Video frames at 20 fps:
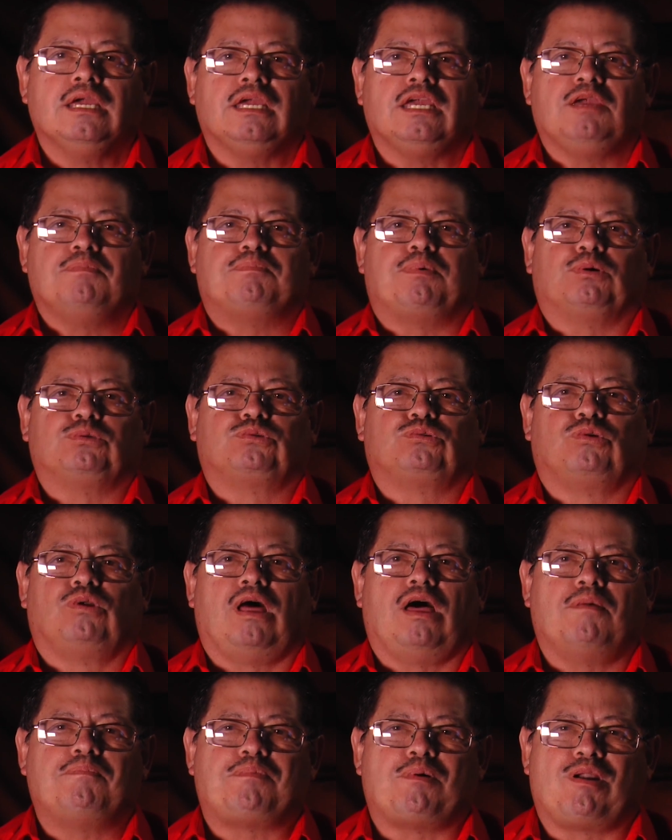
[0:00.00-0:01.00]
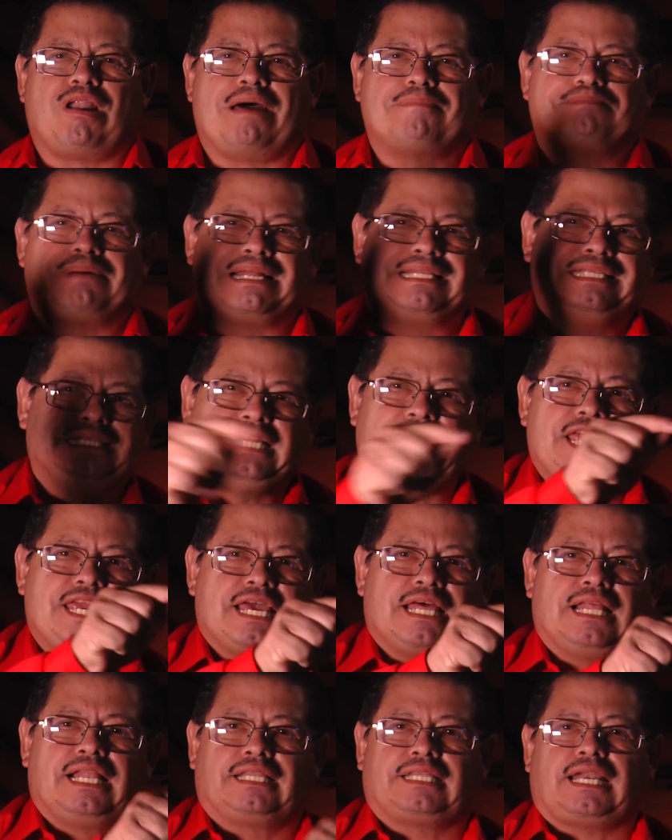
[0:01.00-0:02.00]
y postulado por la
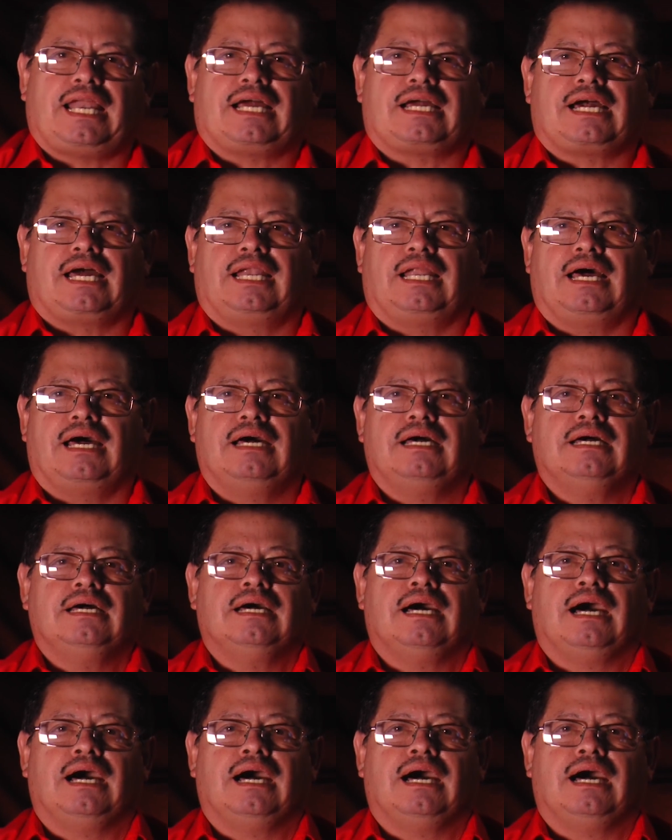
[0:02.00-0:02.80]
pandilla de Trácala